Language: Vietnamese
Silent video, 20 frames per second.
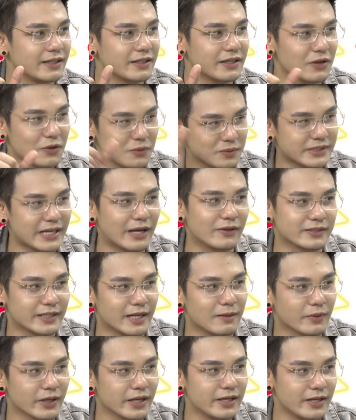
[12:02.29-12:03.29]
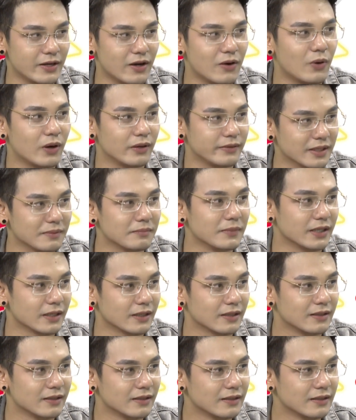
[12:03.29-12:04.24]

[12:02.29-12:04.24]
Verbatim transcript: thì cái khúc sau sẽ là một cái gì đó hoa giật mình.